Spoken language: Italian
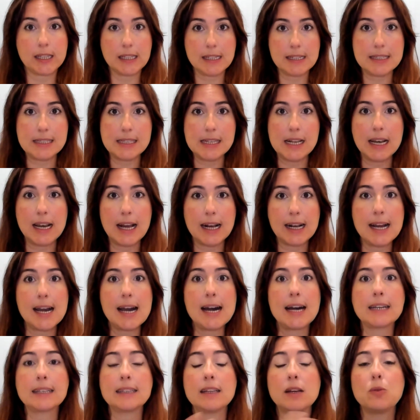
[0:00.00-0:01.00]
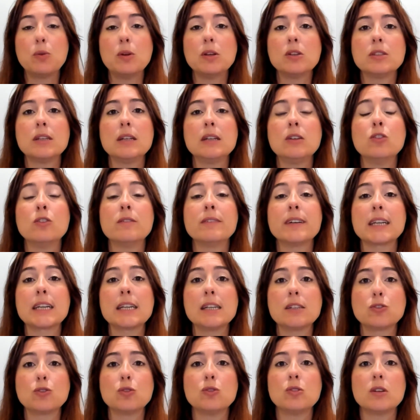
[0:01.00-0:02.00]
Christine Lagarde, e quello del
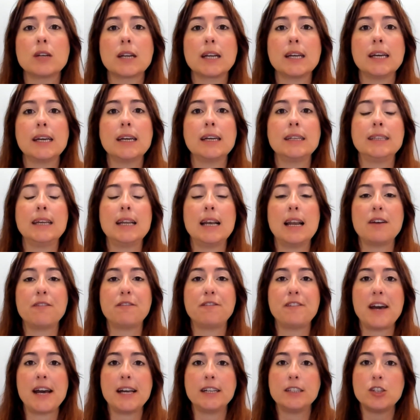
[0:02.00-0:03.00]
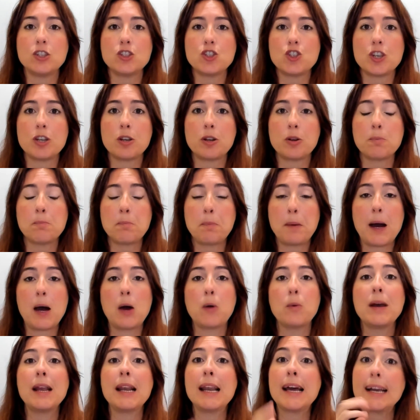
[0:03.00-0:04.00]
governatore della Fed, Jerome
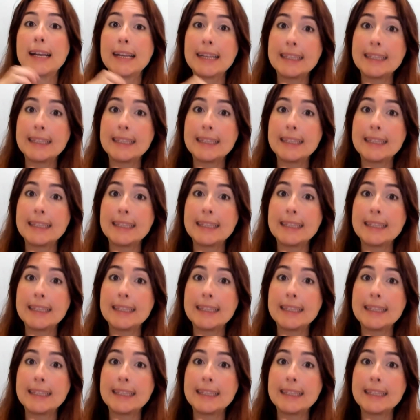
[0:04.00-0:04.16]
Powell,